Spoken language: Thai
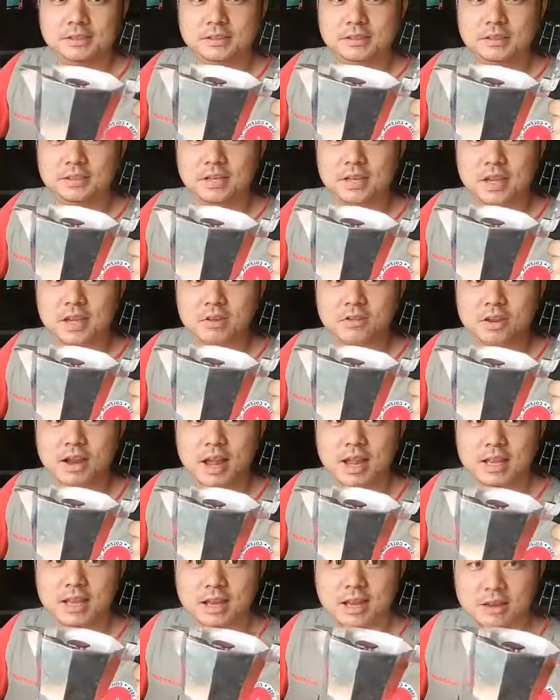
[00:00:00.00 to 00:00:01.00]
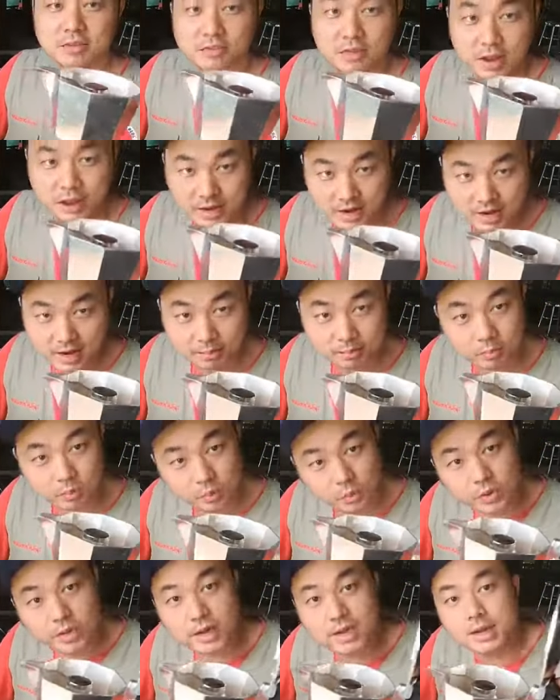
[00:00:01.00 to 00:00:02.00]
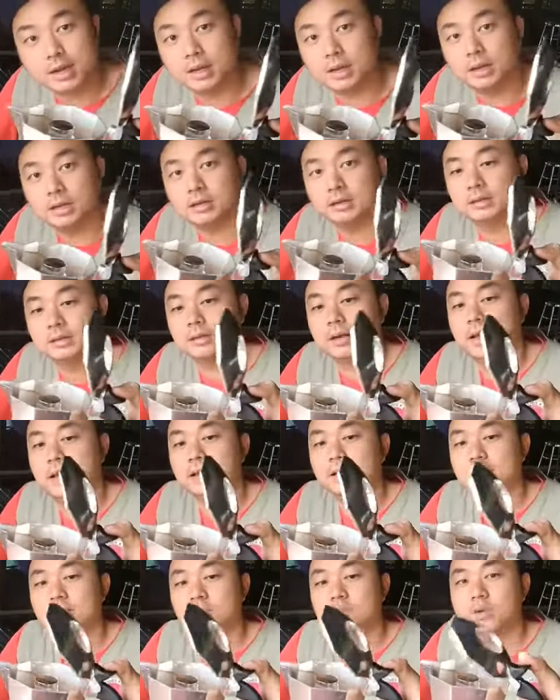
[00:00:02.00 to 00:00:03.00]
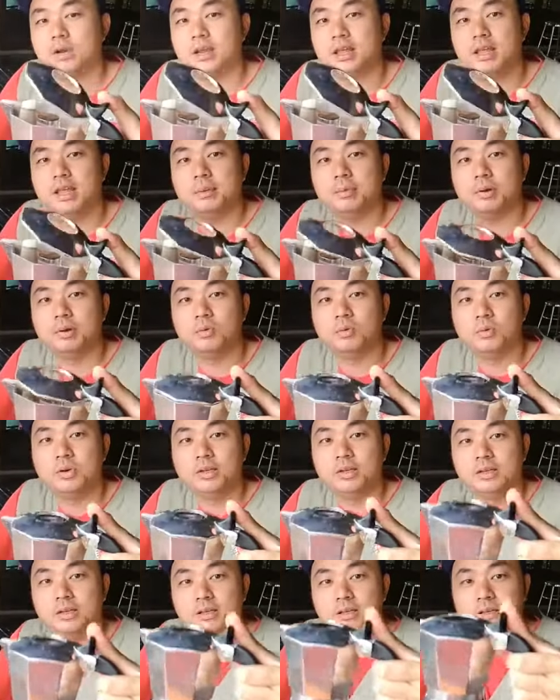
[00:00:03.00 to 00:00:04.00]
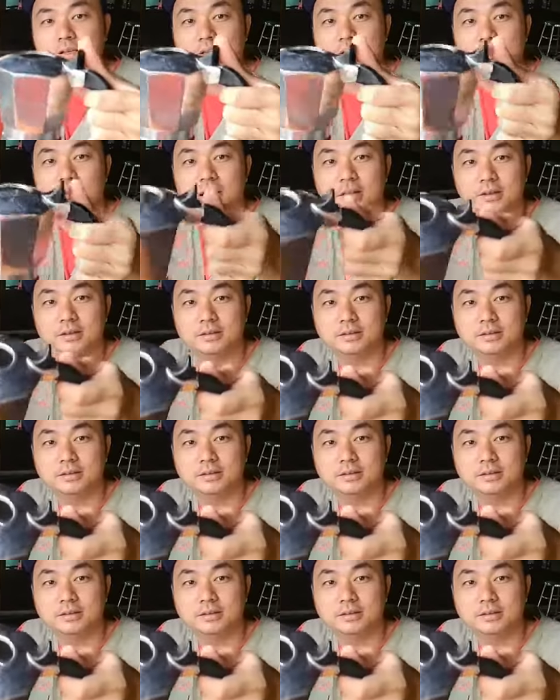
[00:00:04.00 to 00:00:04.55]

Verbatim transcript: เสน่ห์ของการกินกาแฟแนะนำรุ่นนี้เลยนะ รุ่นนี้อย่าไปดูรุ่นอื่นนะ